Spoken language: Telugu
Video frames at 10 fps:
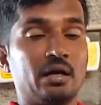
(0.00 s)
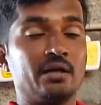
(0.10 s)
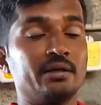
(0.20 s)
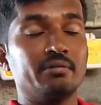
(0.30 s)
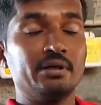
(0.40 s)

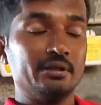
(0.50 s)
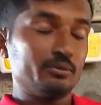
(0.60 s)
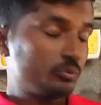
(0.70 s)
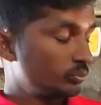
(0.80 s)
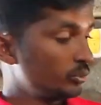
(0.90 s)
అలాంటివన్నీ
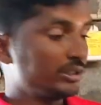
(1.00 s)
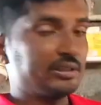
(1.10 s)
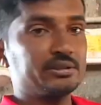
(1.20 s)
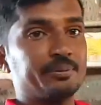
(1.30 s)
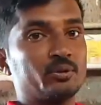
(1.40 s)
ముందే
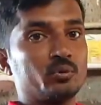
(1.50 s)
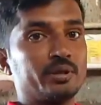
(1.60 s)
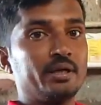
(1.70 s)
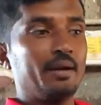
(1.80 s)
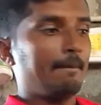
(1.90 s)
తెచ్చి
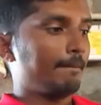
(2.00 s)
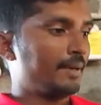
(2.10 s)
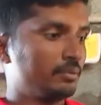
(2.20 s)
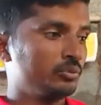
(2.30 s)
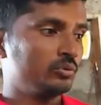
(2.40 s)
పెట్టుకుంటే
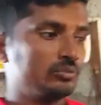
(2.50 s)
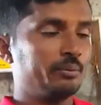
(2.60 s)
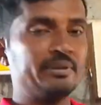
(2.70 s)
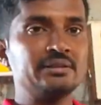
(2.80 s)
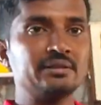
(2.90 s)
మనము
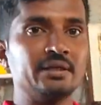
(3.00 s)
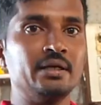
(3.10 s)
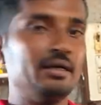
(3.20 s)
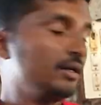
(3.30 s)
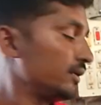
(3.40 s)
గమనిస్తేనే
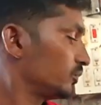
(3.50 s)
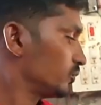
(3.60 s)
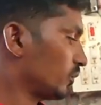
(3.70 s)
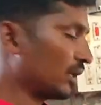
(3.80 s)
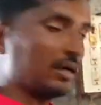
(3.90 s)

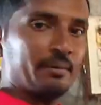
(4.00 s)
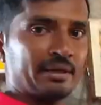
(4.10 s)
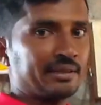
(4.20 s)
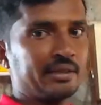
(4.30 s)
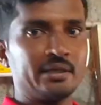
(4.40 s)
త్వరగా
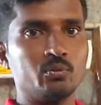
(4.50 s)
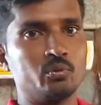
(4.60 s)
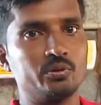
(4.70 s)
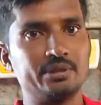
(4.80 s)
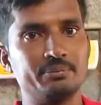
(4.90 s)
మన దగ్గర
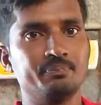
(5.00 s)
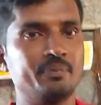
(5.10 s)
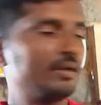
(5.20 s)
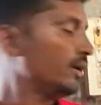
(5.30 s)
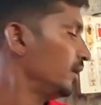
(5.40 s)
ఉంటుంది
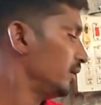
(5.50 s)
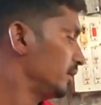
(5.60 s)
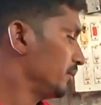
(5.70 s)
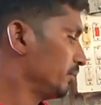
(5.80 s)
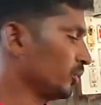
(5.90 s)

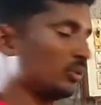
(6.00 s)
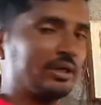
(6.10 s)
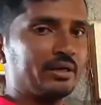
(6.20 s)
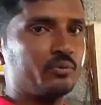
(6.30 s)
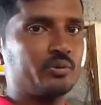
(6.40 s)
మందు
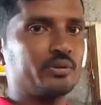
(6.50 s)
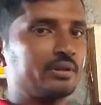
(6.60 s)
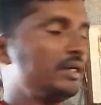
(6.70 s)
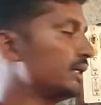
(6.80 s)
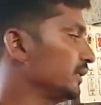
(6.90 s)
ఇక్కడ ఉంటుంది
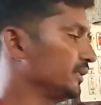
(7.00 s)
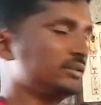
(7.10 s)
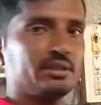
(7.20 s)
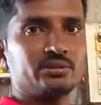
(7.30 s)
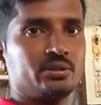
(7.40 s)
కదా
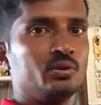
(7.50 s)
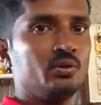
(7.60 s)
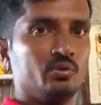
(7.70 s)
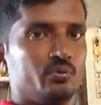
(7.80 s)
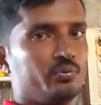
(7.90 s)
ఇంజెక్షన్
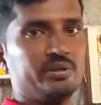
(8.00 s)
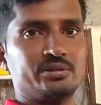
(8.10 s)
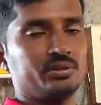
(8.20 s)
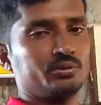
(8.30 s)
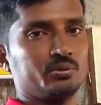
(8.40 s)

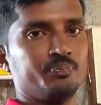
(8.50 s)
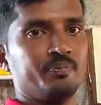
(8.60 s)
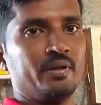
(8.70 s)
వేసేయచ్చు